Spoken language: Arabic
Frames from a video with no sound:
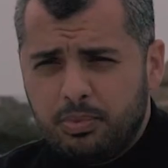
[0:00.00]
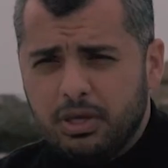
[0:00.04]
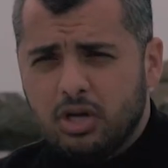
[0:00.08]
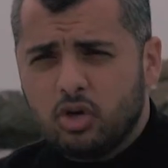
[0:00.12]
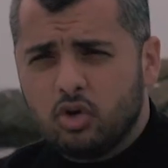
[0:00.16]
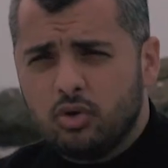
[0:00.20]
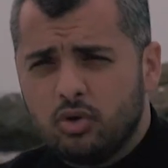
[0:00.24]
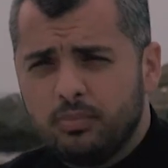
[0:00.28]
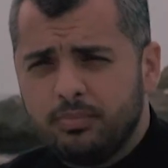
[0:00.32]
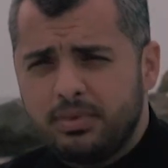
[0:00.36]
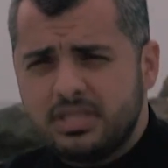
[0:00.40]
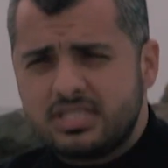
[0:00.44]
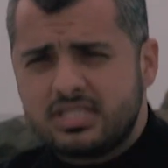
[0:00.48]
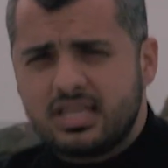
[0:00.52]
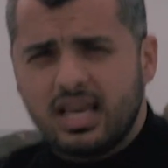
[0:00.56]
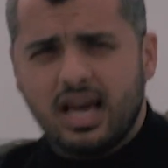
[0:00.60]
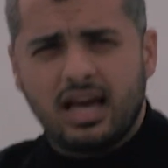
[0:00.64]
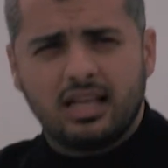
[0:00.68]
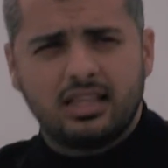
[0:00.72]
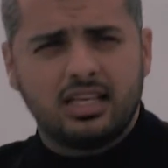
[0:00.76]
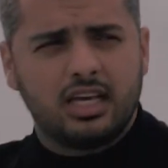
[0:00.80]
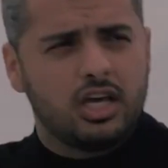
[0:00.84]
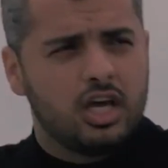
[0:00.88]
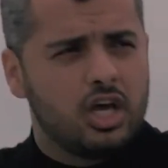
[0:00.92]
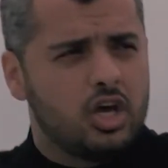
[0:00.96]
تبرهم
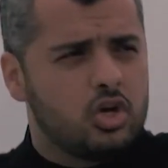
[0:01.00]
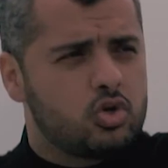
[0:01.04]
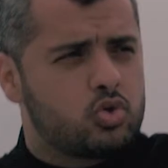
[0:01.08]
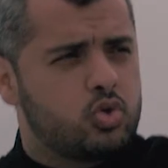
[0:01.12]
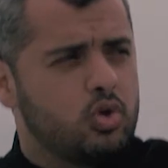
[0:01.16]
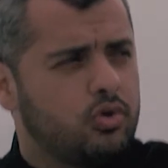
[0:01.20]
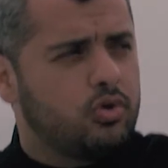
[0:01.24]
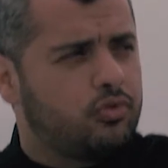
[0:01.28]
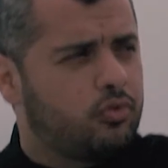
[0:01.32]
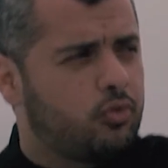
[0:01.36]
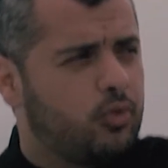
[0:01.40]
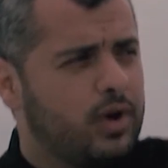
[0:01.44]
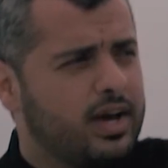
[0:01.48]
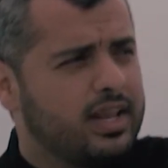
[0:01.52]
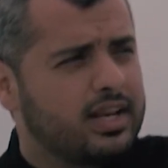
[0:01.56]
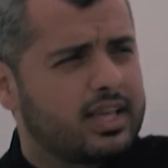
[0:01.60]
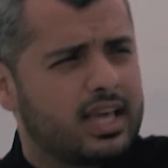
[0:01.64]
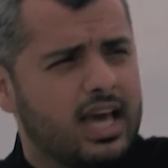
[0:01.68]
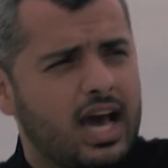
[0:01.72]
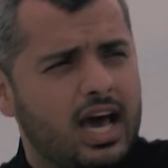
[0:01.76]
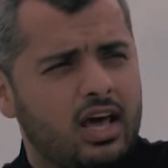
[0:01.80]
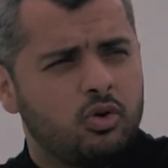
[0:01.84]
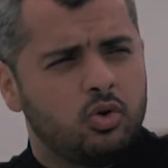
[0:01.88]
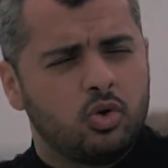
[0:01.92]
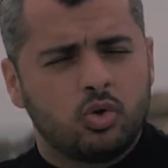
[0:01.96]
بزياده شوف وين
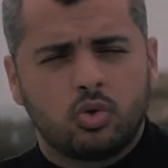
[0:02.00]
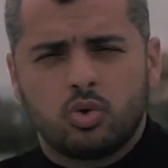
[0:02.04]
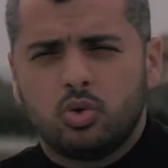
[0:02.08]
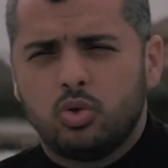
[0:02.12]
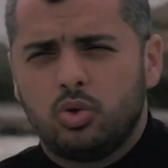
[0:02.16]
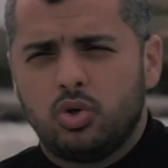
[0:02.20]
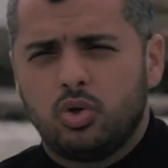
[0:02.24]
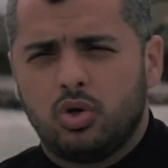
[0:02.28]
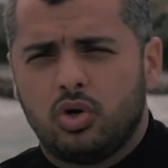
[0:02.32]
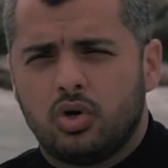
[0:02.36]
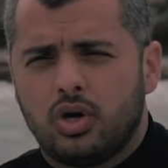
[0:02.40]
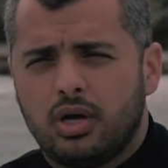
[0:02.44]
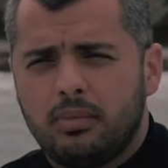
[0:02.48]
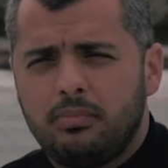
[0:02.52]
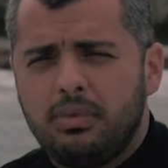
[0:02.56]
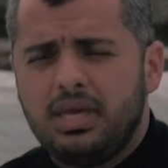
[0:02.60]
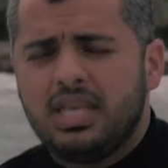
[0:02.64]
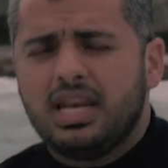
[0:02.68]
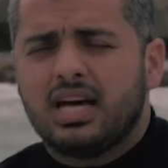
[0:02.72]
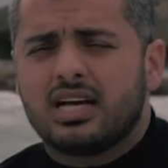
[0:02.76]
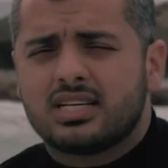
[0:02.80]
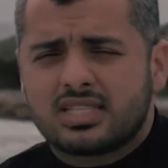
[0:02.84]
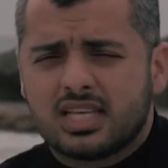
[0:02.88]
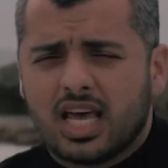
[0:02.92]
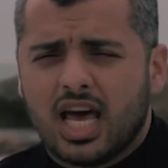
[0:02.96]
كانوا يروحوا مين
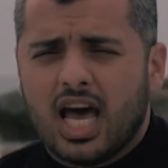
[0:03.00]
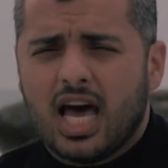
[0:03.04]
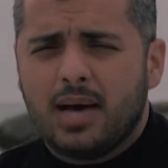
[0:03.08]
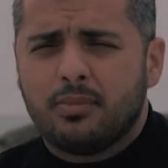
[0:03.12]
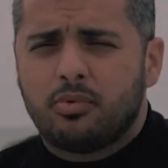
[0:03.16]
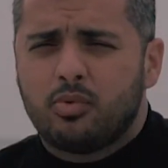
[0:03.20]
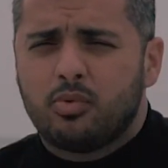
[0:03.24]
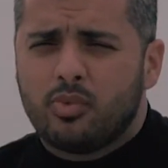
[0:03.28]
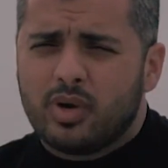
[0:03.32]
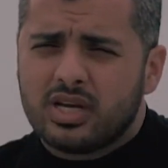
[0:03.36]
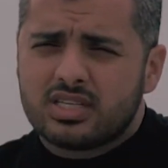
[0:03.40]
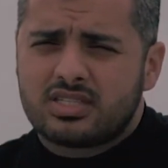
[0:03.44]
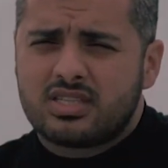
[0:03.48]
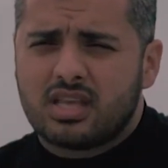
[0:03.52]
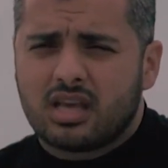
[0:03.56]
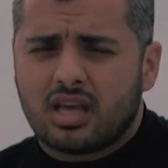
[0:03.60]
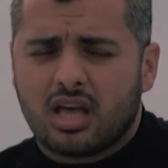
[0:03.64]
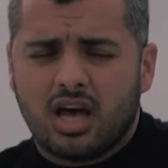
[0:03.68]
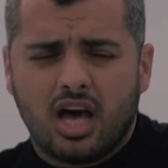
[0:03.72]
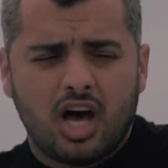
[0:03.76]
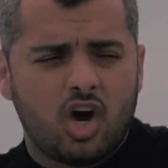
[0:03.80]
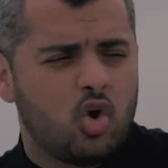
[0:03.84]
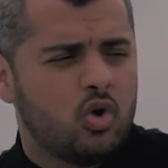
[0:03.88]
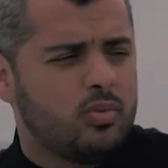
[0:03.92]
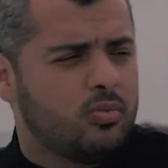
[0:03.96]
اصحابهم
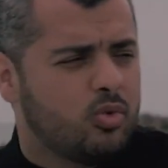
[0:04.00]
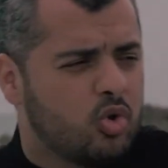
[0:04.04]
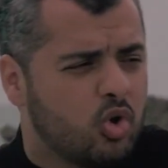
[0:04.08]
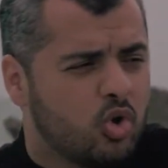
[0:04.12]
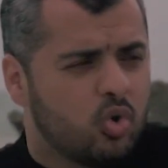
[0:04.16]
اصدقائهم